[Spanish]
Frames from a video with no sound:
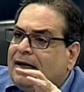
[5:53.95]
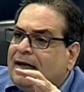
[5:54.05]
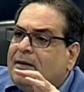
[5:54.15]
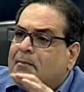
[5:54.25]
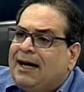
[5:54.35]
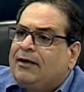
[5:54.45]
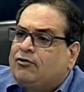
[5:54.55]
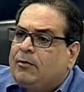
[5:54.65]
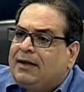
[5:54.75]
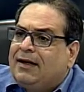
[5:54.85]
en
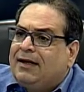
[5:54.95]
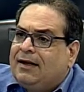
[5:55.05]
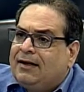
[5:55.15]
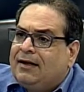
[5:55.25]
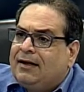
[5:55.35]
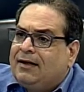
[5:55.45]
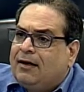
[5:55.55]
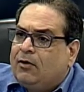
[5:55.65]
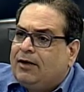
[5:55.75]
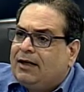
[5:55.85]
marzo, ¿verdad? Las de,
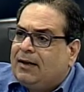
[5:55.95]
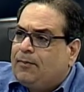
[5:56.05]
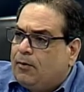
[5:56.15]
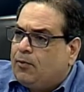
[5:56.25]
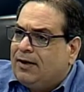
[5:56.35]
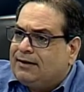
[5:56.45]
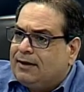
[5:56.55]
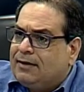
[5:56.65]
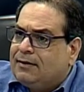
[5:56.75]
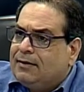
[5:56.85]
ahora, las
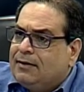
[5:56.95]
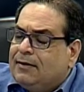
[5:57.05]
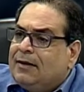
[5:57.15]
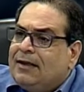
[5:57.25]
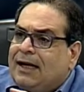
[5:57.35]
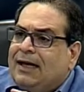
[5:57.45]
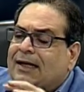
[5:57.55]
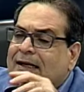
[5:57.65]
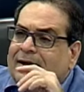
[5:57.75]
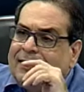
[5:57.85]
propuestas, las
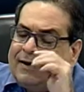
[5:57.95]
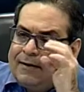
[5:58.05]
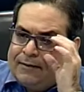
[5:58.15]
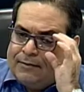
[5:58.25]
alcaldías.